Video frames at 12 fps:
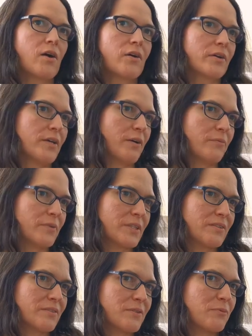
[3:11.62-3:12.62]
Ja,
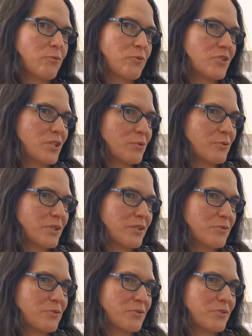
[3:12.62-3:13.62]
mit dem Wunsch, Geologie
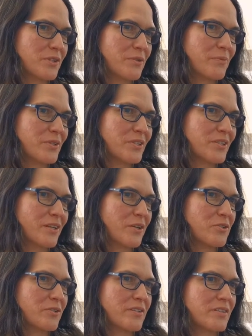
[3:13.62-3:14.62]
zu studieren, bin ich dann auch
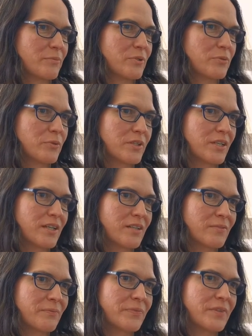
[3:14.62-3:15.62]
schon ins Abitur
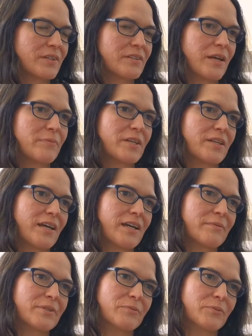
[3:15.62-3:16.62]
gegangen und habe danach
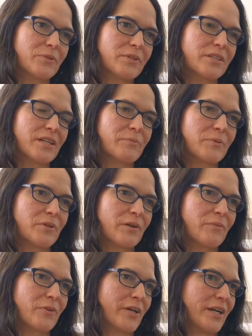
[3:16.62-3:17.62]
aber die Möglichkeit
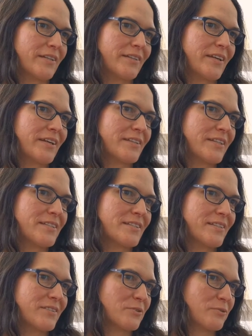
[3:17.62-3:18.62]
bekommen, noch ein Jahr in
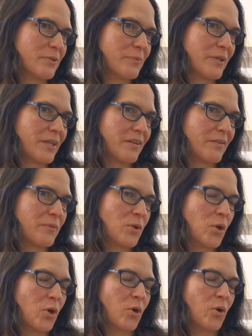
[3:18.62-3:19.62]
Island zu verbringen.
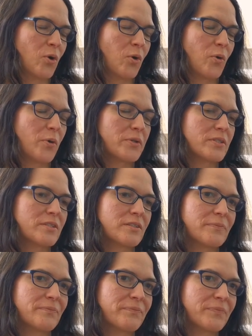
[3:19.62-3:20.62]
Und
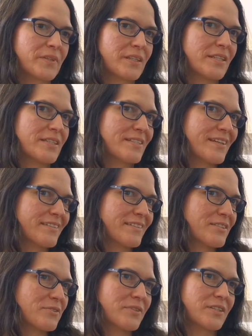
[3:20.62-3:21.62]
ähm, Island
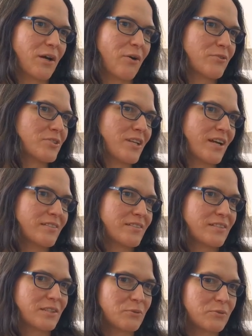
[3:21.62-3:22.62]
ist wie ein
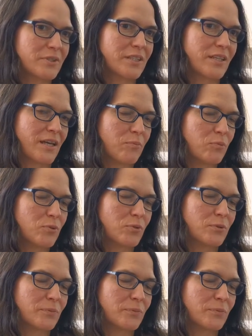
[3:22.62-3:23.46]
aufgeschlagenes Geologie-Lehrbuch.